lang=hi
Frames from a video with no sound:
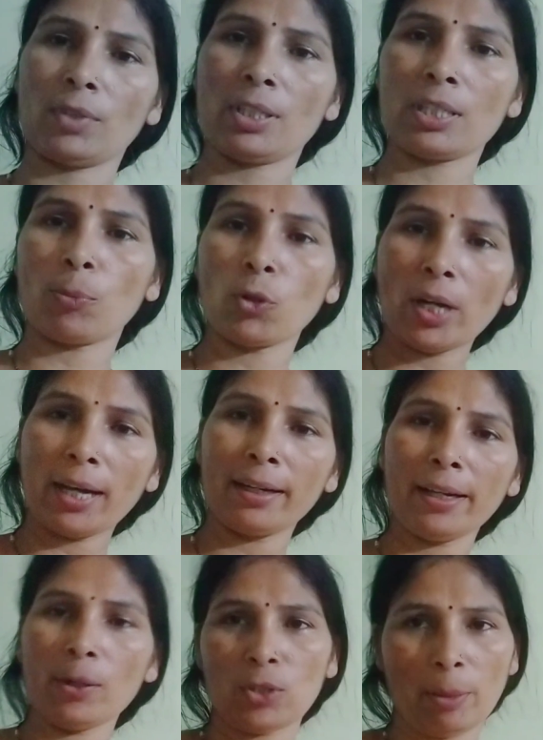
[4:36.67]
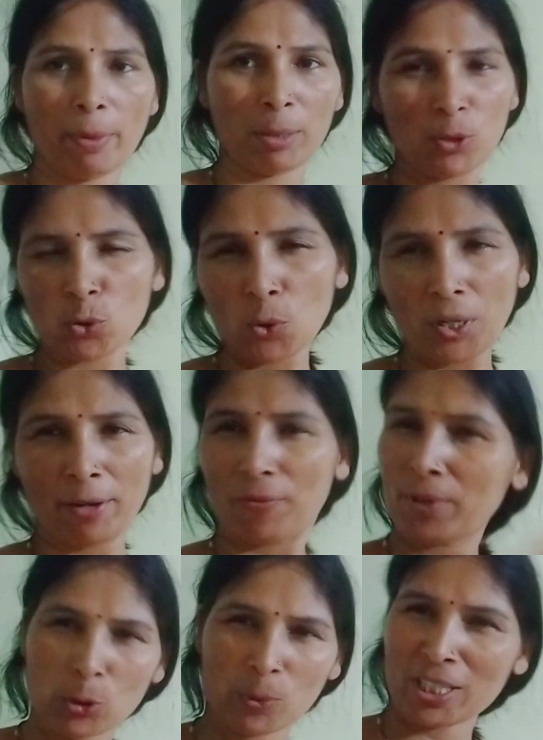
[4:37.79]
सबको खाना है उसके बाद में सोना है फिर
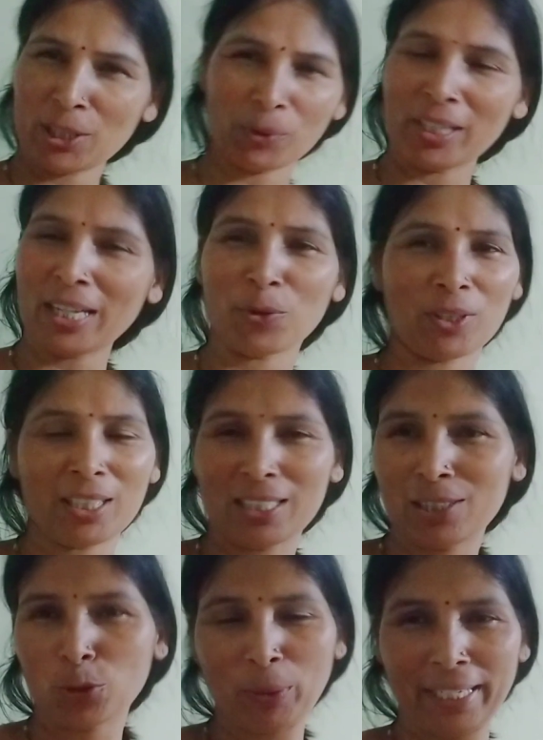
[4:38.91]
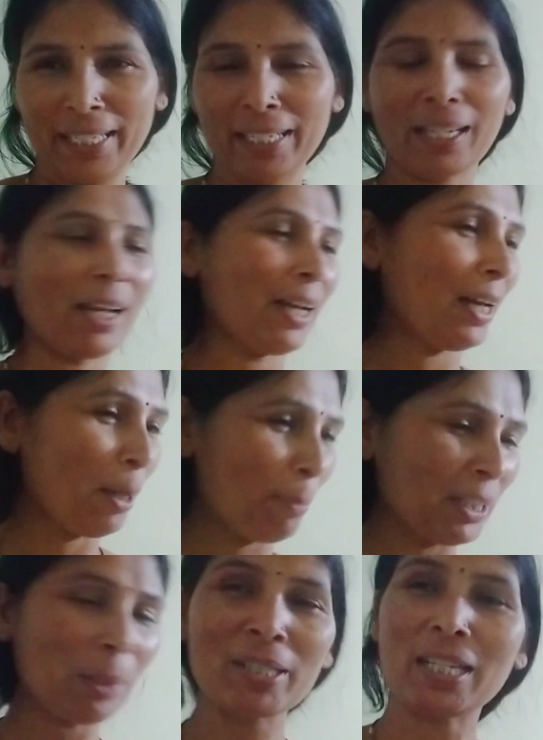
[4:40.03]
सुबह जल्दी उठना है क्योंकि कल तो मंडे है मंडे
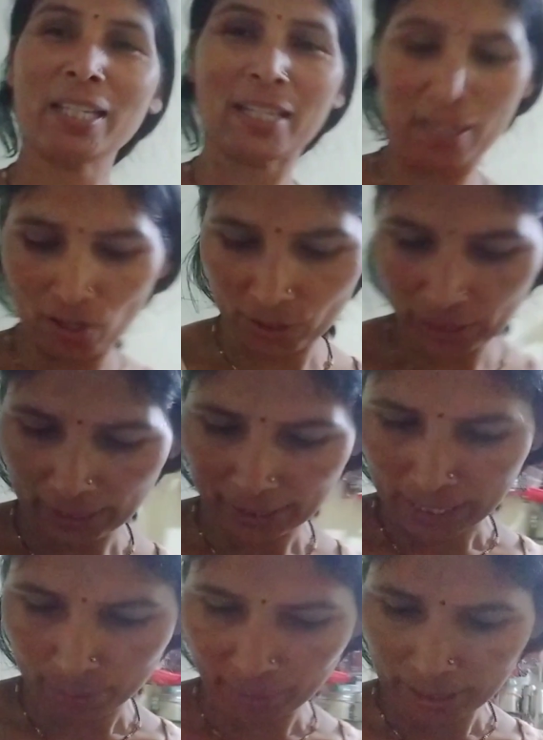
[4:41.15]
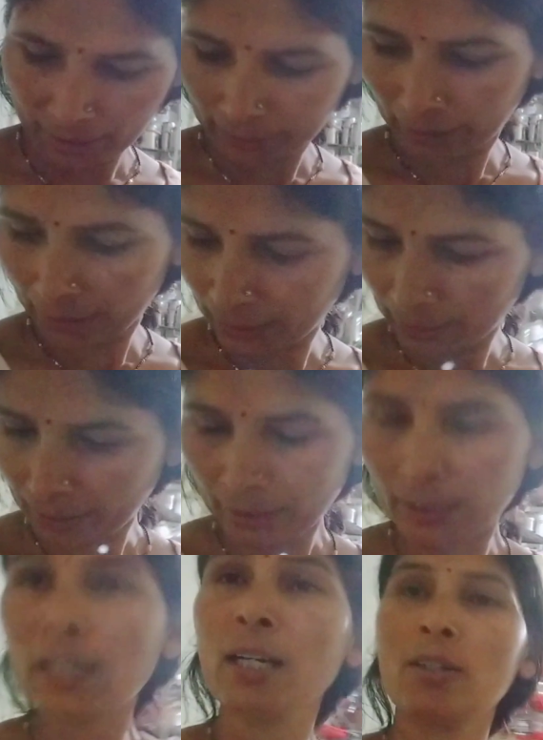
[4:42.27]
पर जाना रहेगा और सारी तैयारी भी करनी है
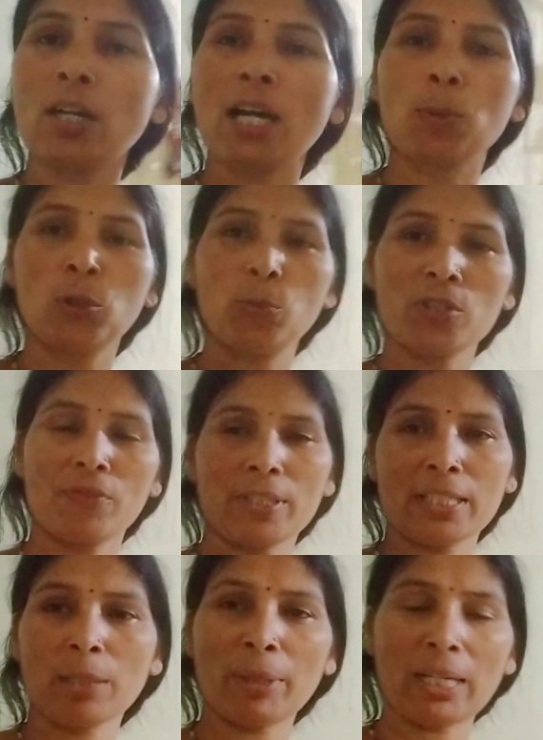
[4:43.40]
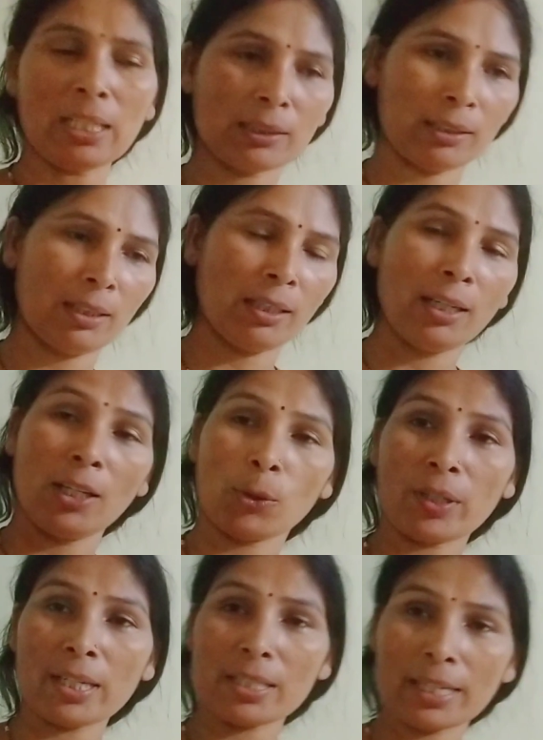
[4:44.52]
हाथ फूल मुझे फिर से नहीं मिला क्योंकि
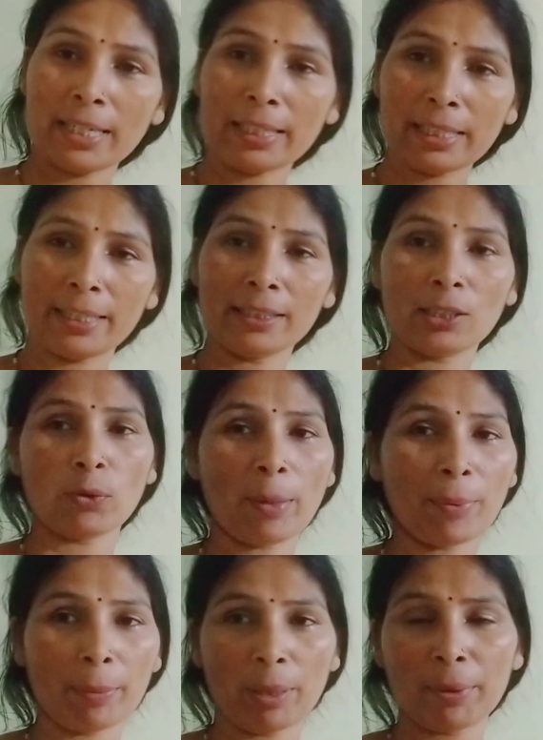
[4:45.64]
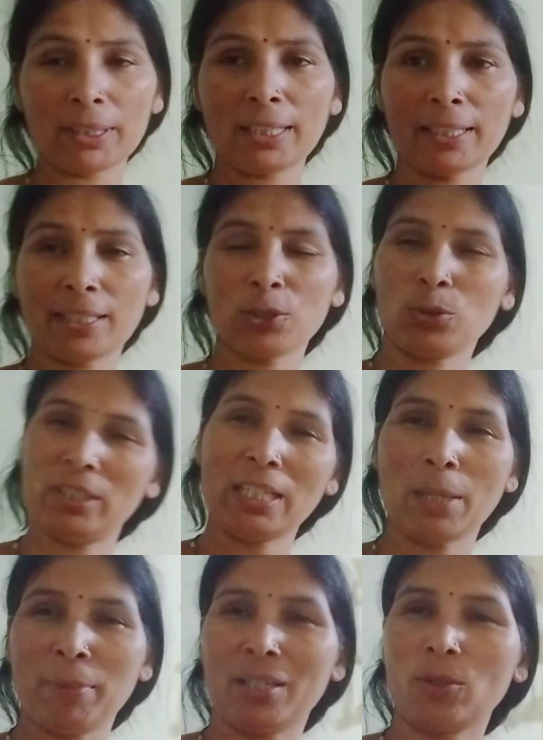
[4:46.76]
एक जगह लेने के लिए गई थी तो वहाँ पे बेलपत्र नहीं था तो नहीं है
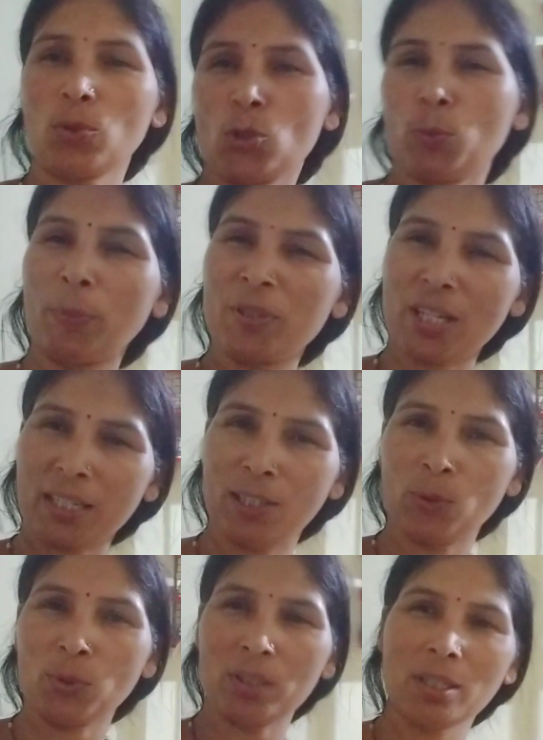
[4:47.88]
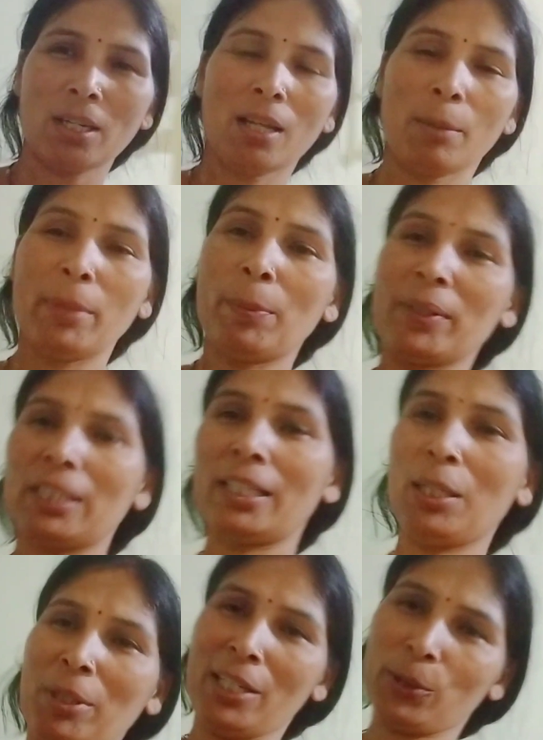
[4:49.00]
मैंने क्योंकि सुबह मैं जाके ले लूँगी बेलपत्र नहीं
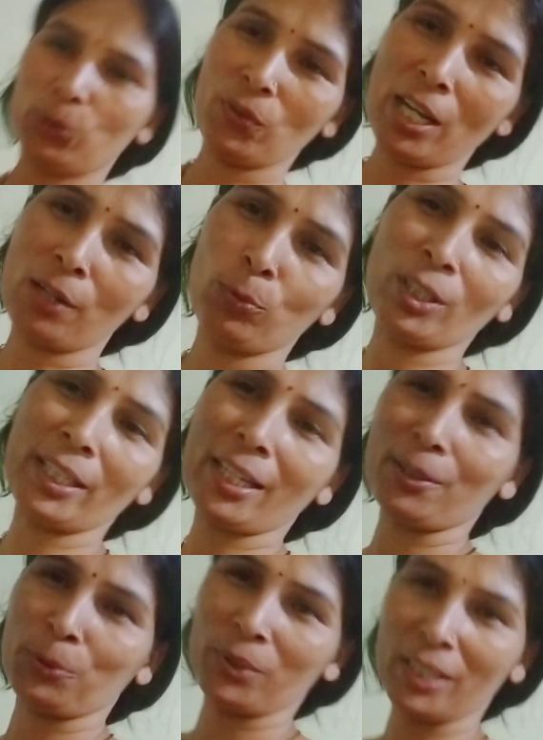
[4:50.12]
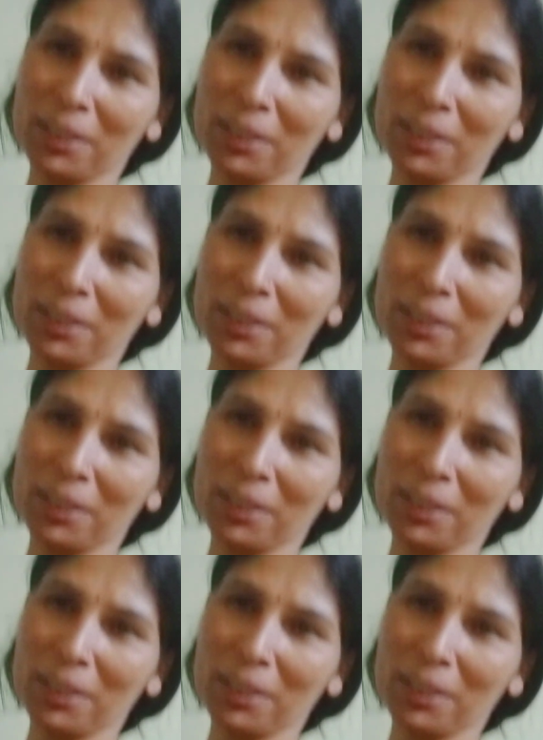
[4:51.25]
मिलेगा तो फिर हर दिन का क्या करूँगी है